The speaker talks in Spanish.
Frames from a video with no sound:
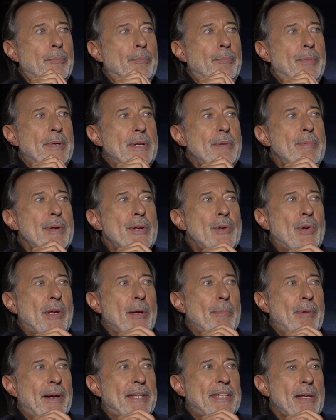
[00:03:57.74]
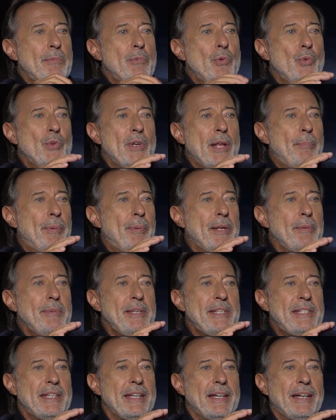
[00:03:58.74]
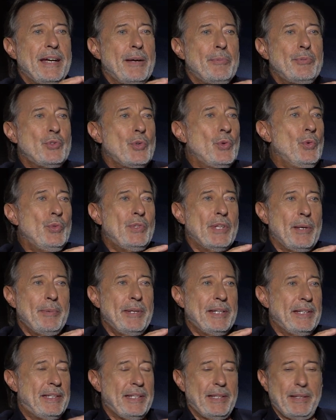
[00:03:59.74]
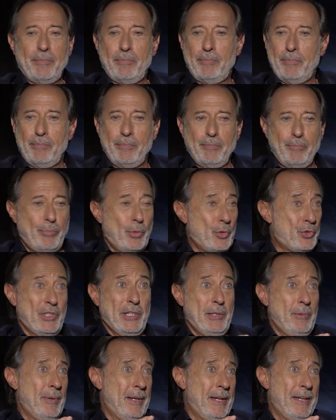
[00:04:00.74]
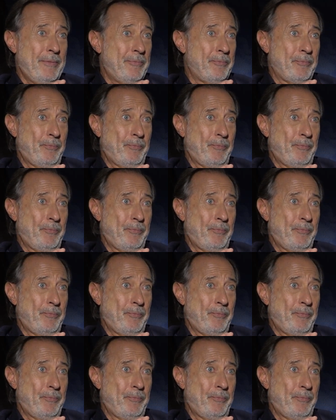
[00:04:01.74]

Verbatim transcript: Primero que partíamos de una premisa absolutamente posible,